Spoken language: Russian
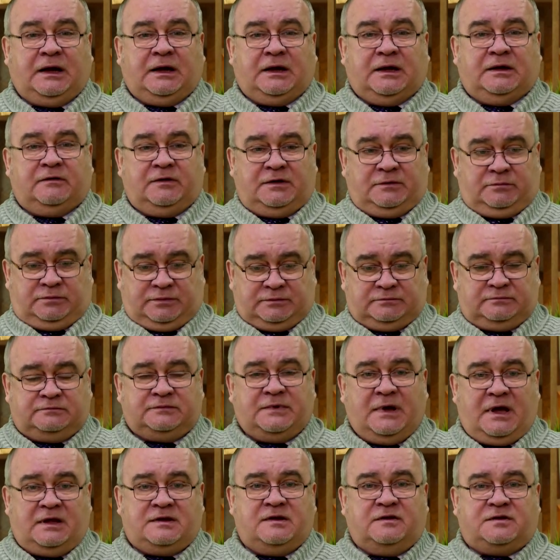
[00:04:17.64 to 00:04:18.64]
И вы
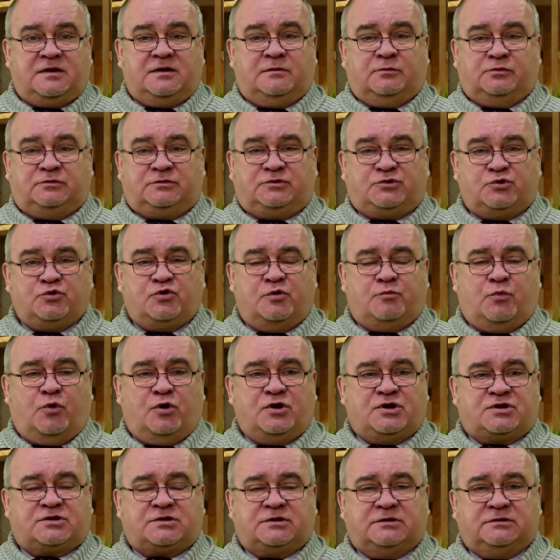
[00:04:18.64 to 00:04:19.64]
дадите ему чуть
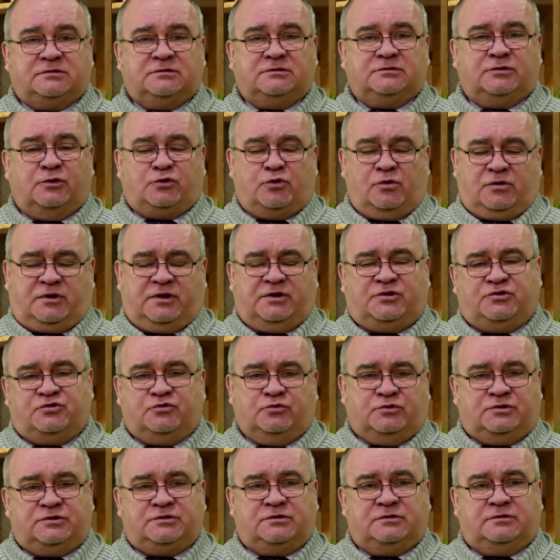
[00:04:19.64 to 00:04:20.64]
больше, но только
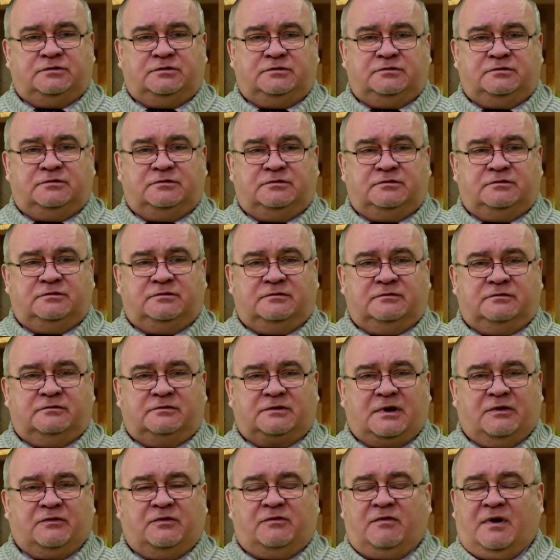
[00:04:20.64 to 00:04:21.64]
чуть
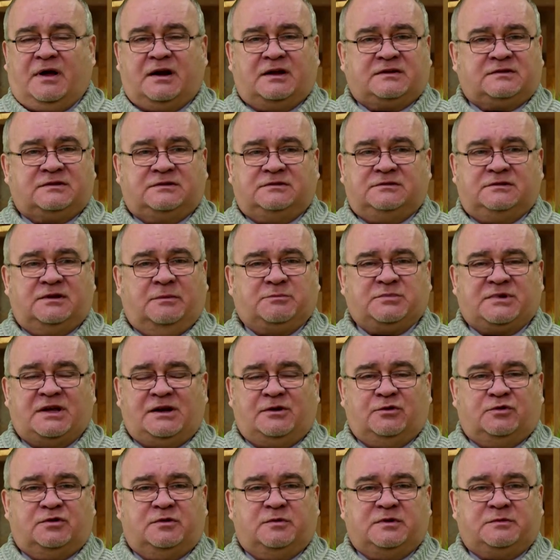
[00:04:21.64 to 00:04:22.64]
скажем, в два раза
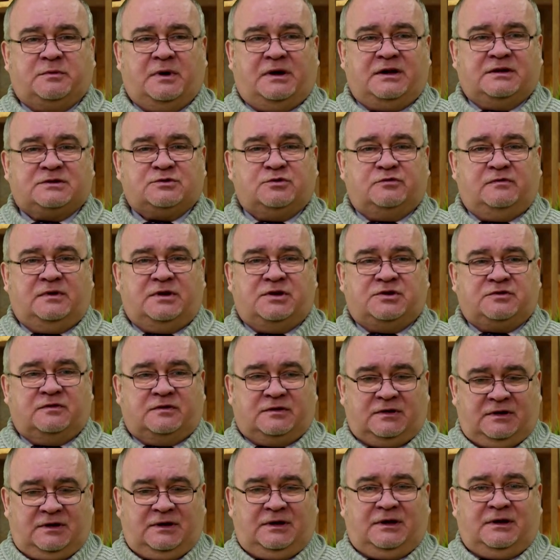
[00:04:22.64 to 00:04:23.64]
абсолютно бесполезно
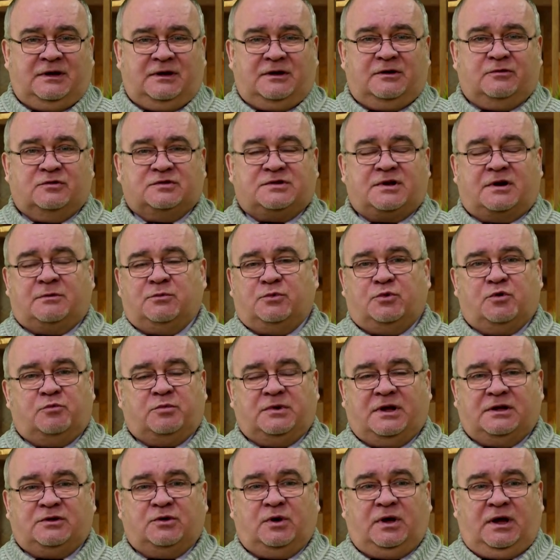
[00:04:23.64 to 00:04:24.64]
увеличивать его заработную
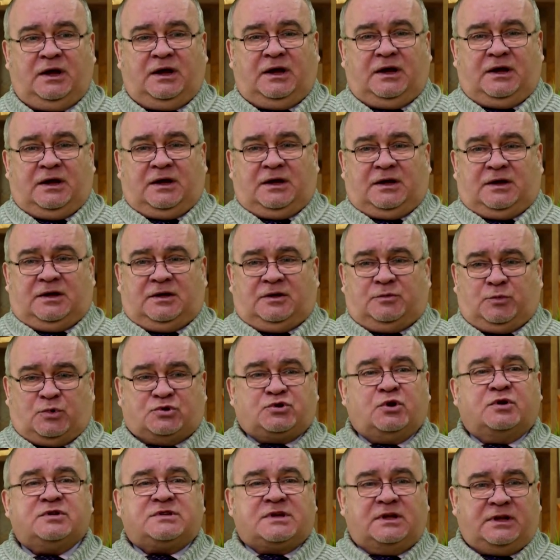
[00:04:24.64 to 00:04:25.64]
плату.
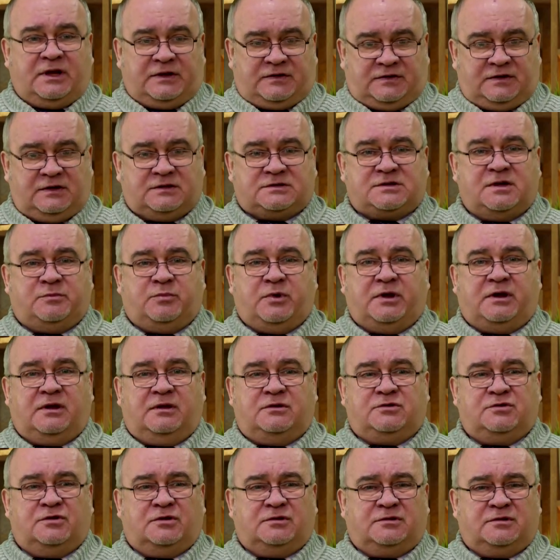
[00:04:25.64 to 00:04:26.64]
Может, он согласится и
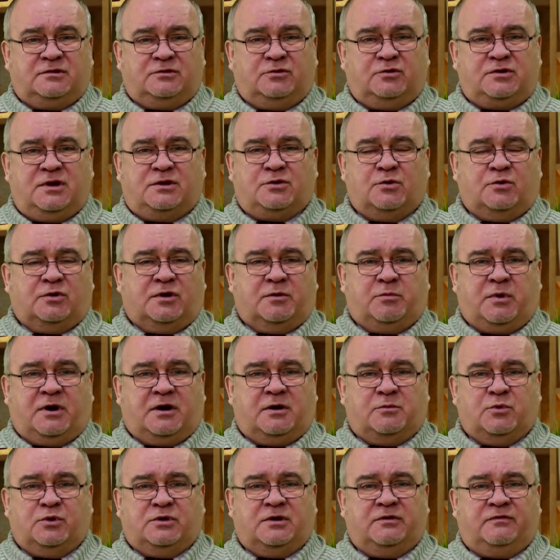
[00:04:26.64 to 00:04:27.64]
перейдет, но недолго
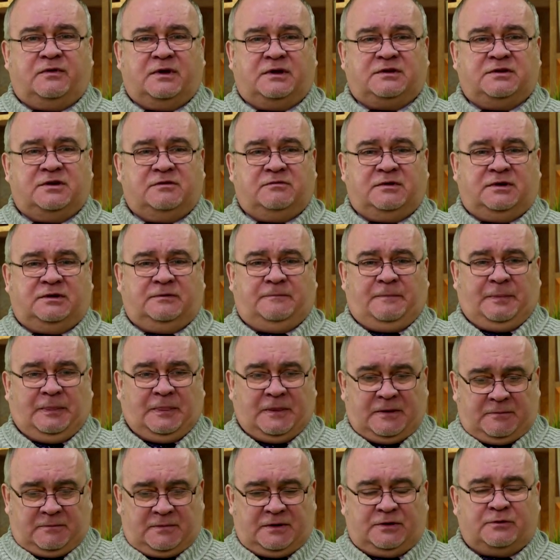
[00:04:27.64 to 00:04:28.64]
проработать эффективно,
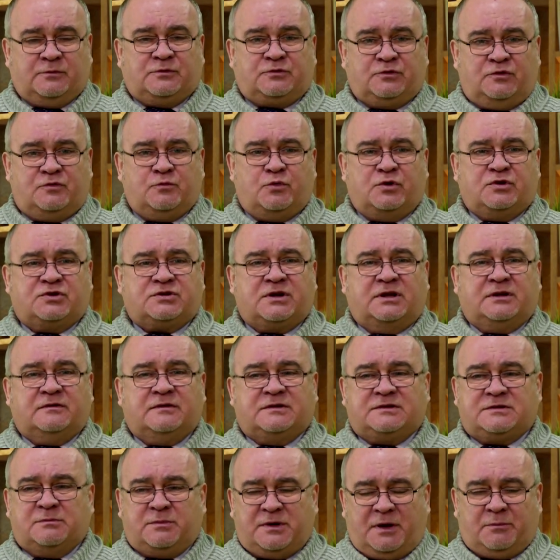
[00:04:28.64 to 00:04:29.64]
потом он будет
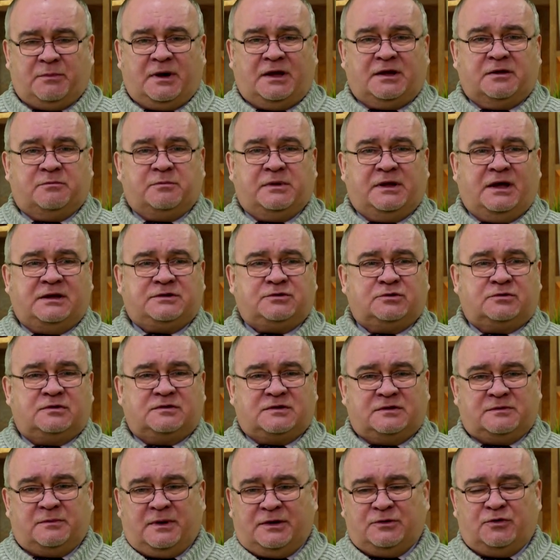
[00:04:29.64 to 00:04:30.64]
жаловаться, мне мало платят
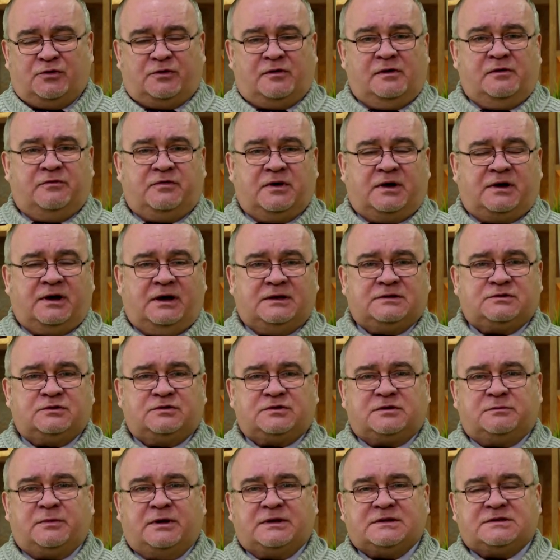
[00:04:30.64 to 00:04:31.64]
за мою
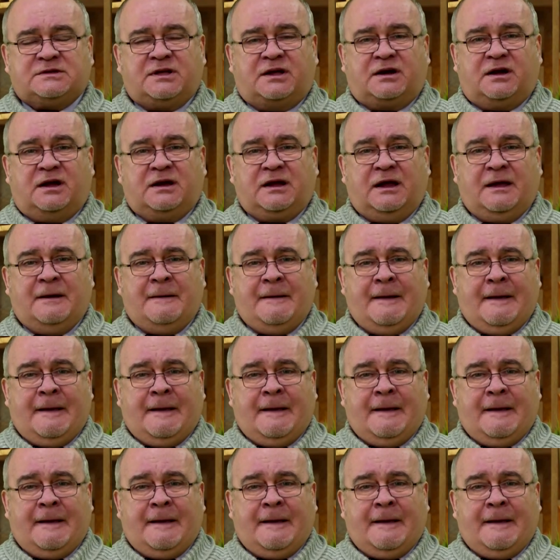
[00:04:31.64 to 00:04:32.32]
квалификацию, за мои старания.